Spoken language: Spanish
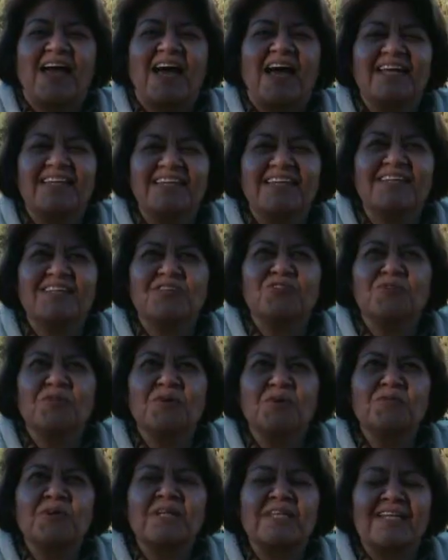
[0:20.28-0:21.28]
Ayer
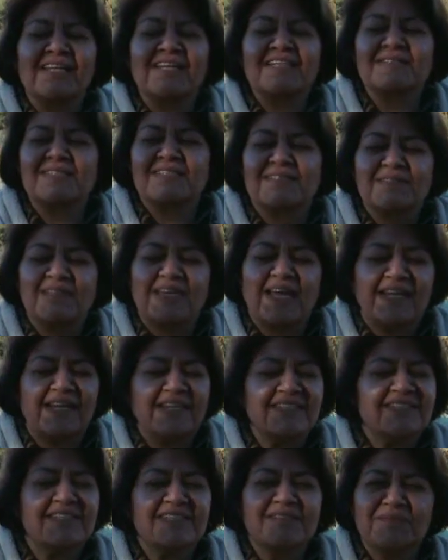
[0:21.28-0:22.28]
tuve una de las
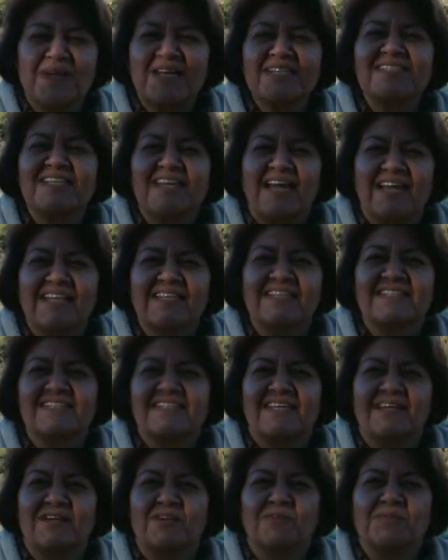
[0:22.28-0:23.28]
ganancias más grandes
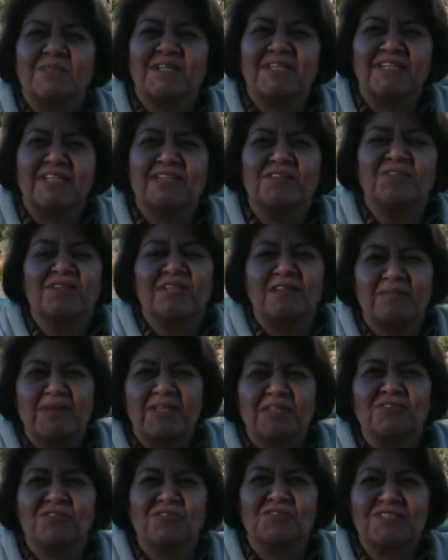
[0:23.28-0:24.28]
que he obtenido del
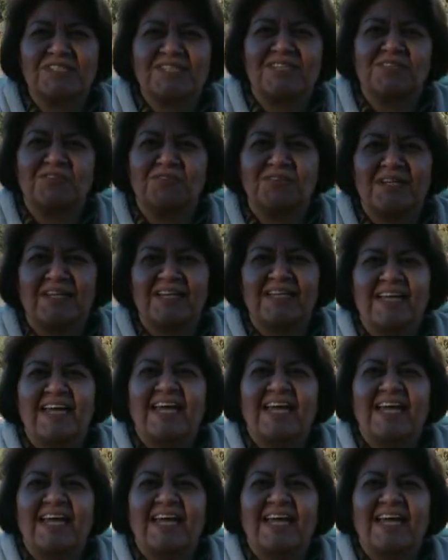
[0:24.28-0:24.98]
método Sedona,